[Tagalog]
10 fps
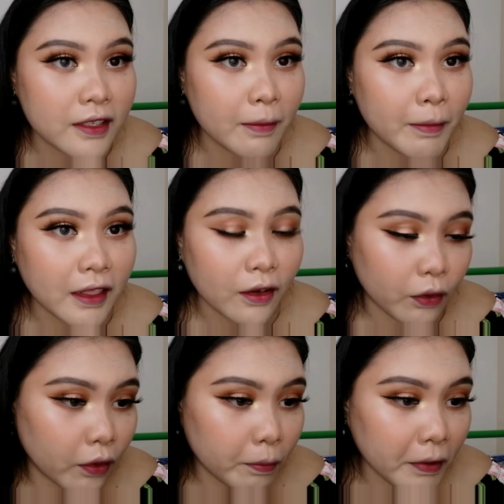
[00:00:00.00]
sa mata
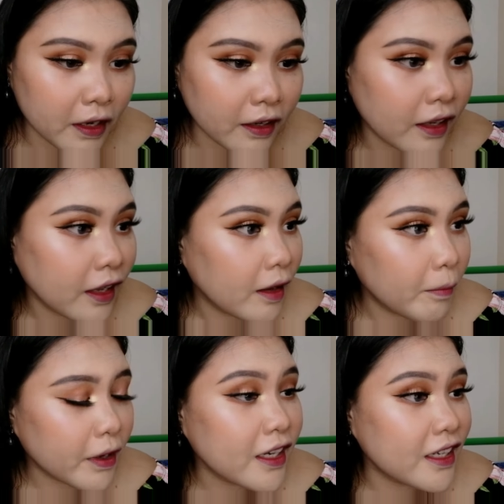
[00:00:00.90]
ko parang parang